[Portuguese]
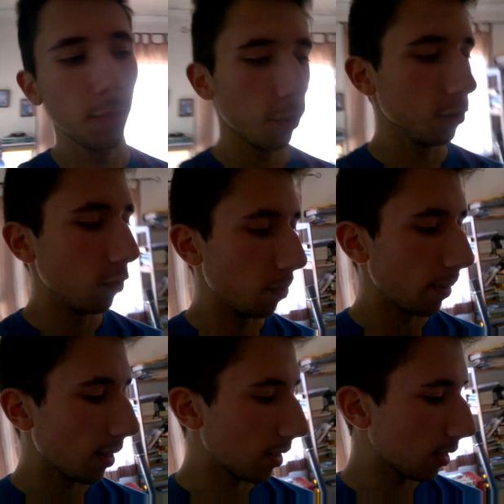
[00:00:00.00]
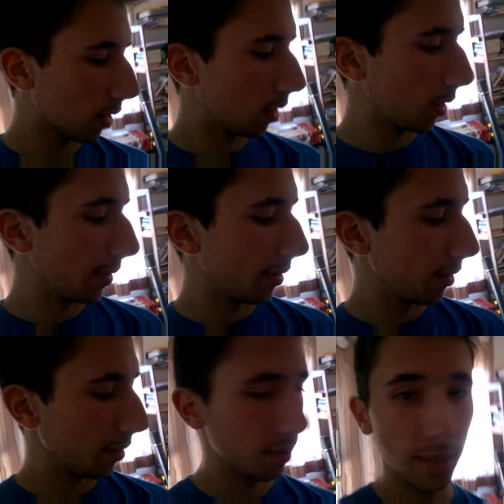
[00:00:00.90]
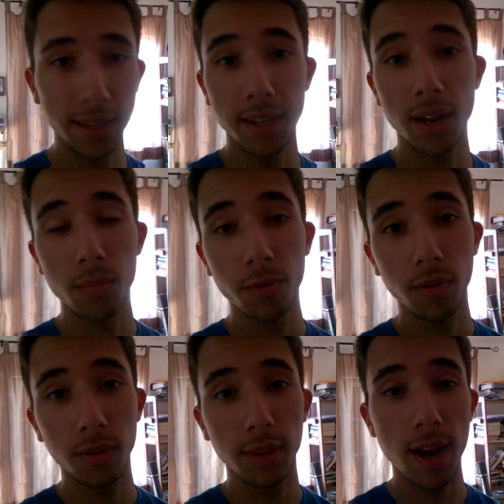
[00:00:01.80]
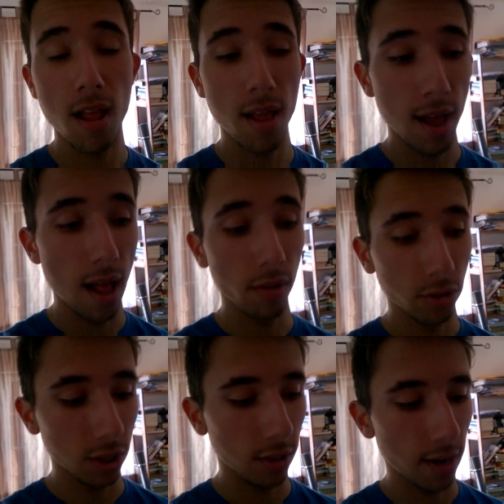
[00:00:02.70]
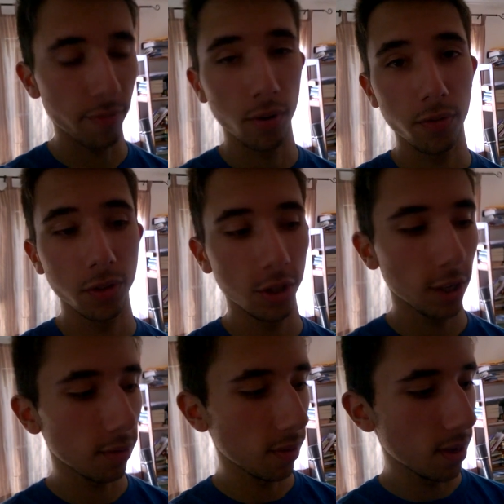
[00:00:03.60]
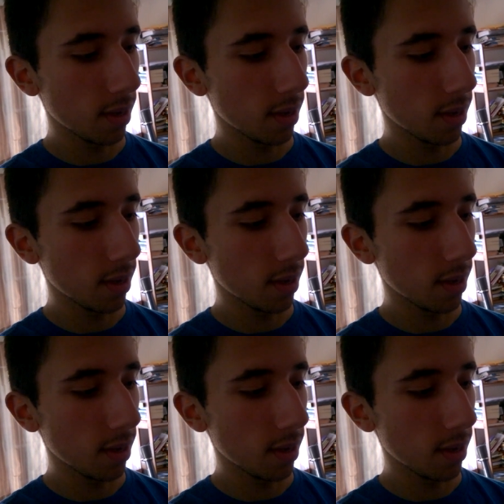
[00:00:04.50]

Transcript: e depois vou para lá uh, tentar tirar, tirar algo de jeito, tirar fotografias de jeito.